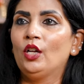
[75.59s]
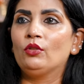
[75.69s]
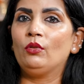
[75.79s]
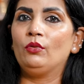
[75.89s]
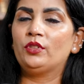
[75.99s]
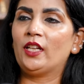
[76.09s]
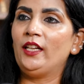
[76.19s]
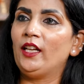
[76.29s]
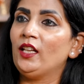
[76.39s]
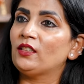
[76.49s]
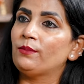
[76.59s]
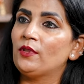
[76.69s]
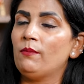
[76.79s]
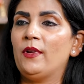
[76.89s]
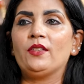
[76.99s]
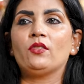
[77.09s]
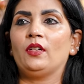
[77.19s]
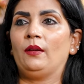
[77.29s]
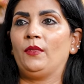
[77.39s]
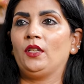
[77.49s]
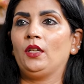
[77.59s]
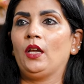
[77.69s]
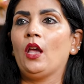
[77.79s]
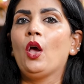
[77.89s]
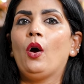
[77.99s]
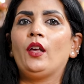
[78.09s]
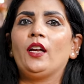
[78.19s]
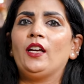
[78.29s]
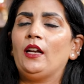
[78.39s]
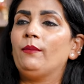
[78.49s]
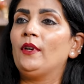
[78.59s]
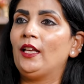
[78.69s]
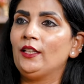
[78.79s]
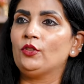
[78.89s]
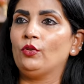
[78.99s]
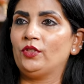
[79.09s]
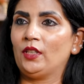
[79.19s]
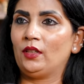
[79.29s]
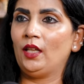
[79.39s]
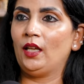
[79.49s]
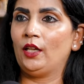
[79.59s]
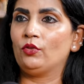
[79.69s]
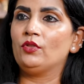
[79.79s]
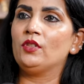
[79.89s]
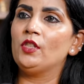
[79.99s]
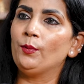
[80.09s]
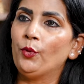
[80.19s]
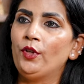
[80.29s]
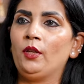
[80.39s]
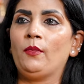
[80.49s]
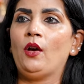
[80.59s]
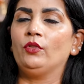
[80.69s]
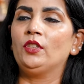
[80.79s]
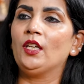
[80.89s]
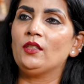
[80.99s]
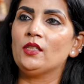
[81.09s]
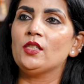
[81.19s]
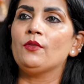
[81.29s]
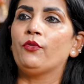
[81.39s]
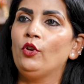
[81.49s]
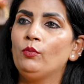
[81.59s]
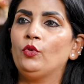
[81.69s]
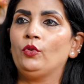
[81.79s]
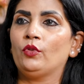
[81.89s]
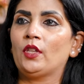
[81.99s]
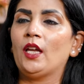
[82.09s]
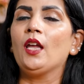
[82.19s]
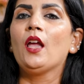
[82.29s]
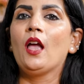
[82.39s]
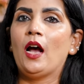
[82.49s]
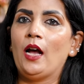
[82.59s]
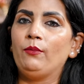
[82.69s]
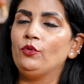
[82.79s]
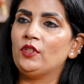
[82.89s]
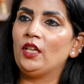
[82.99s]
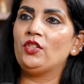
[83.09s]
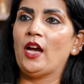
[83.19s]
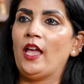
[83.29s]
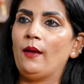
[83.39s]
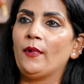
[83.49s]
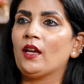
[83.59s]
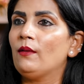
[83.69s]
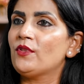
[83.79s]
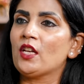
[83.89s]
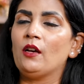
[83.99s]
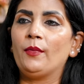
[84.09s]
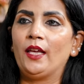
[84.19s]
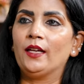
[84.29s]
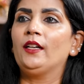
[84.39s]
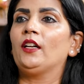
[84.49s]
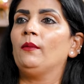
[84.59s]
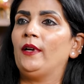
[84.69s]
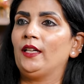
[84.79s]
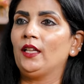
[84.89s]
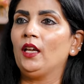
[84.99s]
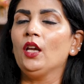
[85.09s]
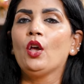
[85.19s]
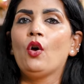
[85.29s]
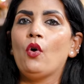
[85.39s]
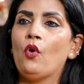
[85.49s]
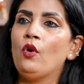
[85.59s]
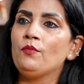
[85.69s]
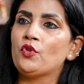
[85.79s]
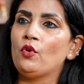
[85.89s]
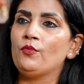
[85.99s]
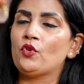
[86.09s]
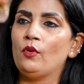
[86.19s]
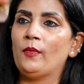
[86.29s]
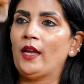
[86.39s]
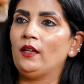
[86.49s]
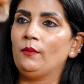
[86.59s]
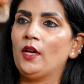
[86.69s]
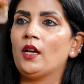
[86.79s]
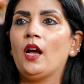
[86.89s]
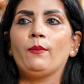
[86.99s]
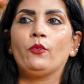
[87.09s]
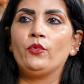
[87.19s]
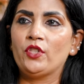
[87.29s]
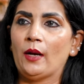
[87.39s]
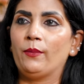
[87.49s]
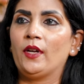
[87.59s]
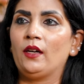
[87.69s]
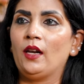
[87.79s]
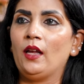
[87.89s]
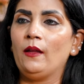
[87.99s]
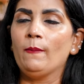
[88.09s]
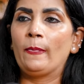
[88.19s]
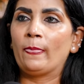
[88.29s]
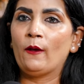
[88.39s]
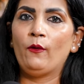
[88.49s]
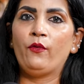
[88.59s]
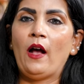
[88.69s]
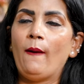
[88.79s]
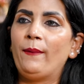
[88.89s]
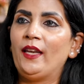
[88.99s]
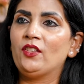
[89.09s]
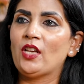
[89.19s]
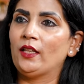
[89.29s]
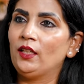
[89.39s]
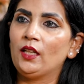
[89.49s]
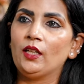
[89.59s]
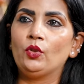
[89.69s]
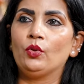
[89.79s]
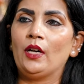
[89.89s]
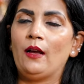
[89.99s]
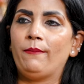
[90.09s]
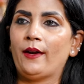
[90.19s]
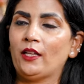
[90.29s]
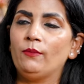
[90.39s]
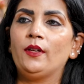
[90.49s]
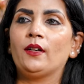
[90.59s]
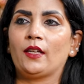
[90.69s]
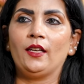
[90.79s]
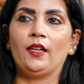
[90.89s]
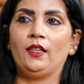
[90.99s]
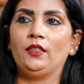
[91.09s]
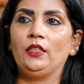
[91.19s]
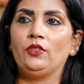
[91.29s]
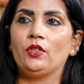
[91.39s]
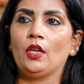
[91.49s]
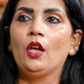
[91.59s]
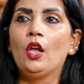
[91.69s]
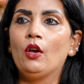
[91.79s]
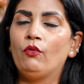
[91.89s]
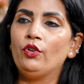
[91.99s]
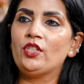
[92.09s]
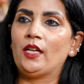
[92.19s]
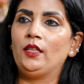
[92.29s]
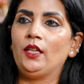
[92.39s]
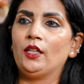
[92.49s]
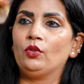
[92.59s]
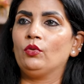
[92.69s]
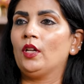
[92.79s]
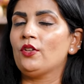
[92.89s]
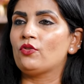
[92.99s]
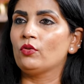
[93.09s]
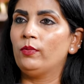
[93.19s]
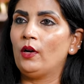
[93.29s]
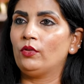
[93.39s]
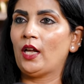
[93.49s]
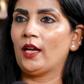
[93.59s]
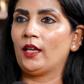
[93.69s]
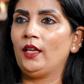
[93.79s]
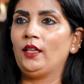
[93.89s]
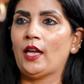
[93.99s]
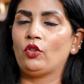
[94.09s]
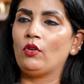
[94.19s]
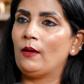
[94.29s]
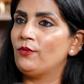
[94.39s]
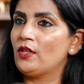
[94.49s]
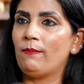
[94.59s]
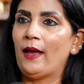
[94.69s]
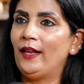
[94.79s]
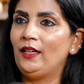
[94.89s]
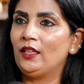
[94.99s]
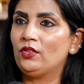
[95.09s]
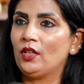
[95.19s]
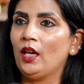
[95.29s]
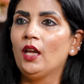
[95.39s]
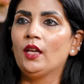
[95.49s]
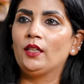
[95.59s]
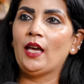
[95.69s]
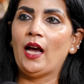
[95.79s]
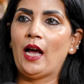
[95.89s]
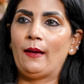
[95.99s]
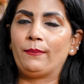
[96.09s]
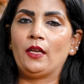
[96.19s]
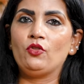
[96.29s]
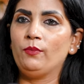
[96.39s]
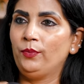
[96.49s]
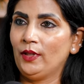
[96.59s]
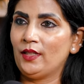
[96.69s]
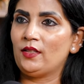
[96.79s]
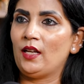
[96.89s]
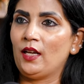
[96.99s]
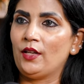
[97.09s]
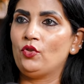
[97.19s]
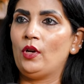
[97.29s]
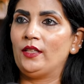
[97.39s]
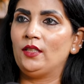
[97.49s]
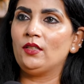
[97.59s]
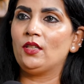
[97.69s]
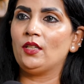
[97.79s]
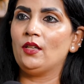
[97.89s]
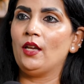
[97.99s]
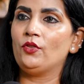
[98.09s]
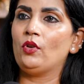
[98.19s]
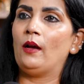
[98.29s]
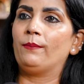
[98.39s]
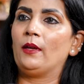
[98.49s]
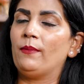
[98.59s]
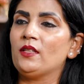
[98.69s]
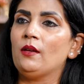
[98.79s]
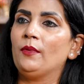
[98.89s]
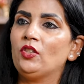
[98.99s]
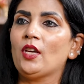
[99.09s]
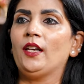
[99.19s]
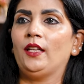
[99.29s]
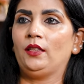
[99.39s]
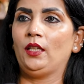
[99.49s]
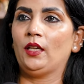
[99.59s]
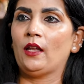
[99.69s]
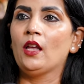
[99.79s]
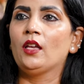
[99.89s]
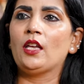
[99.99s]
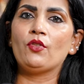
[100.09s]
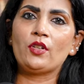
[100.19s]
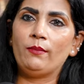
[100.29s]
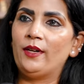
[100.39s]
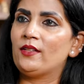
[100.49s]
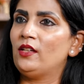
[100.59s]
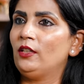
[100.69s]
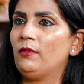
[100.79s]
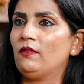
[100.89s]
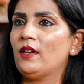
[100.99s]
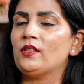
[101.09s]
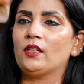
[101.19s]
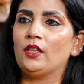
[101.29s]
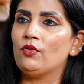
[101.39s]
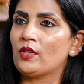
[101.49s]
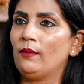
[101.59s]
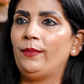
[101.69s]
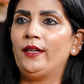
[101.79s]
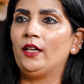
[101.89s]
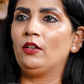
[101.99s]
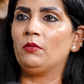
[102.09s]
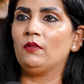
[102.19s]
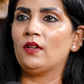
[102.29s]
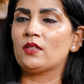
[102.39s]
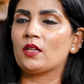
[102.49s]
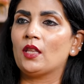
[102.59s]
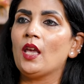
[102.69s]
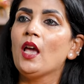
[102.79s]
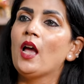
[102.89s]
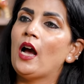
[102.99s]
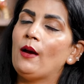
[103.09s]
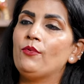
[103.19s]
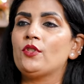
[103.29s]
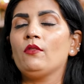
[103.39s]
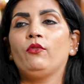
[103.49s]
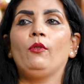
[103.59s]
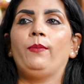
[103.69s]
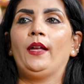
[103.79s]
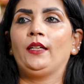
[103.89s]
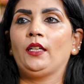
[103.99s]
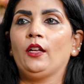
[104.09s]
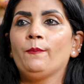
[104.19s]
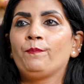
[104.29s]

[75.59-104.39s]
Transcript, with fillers: तो उसके लिए सबसे बेस्ट रेमेडी है और अगर आप नहीं सो सकते हैं तो जिस दिन पूर्णिमा होती है जिस दिन फुल मून होता है आप उसकी छाया में कम से कम एक घंटे बैठिए ओम सोम सोमाय नमः का आपको जाप करना है हम्म। और वहां पर एक चांदी का टुकड़ा आप रात भर रखे रहने दीजिए वो चांदी का टुकड़ा सुबह उठा के या तो आप उसे पहन लीजिए या आपके जो पर्स है या जो ऐसी चीज है जो आपके पास हमेशा रहती है या उसका हम्म। ब्रेसलेट बनवा सकते हैं उसका पेंडेंट बनवा सकते हैं आप है उसे वो पहनिए